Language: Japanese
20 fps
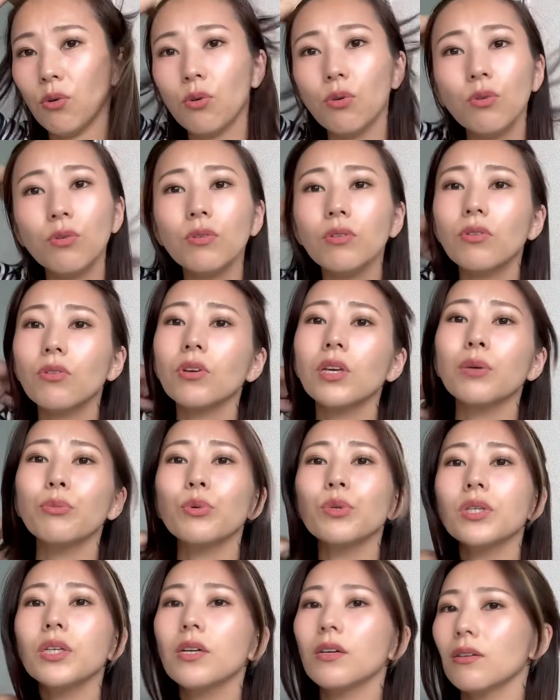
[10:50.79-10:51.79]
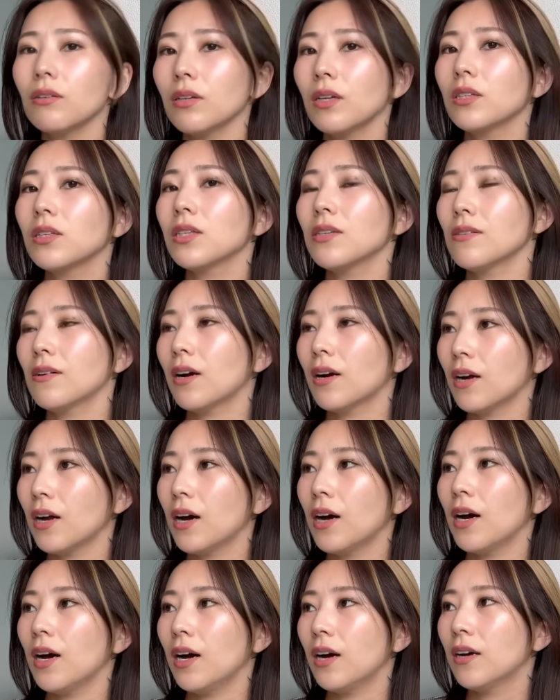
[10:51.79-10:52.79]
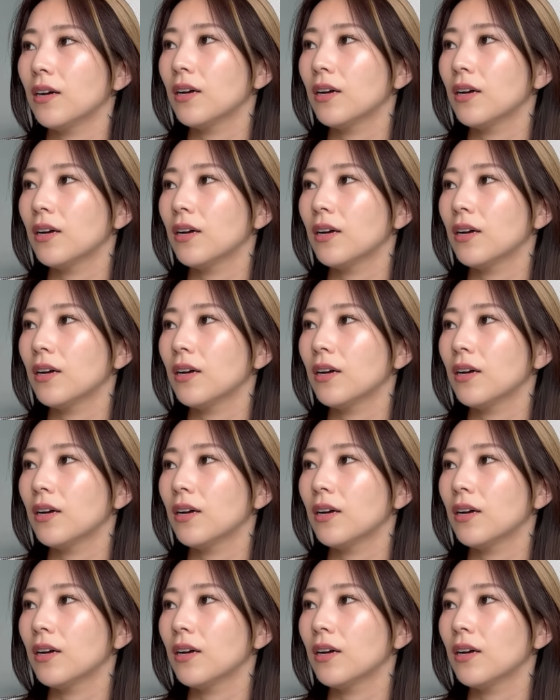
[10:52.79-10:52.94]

ほんと気持ち悪くなっちゃうから、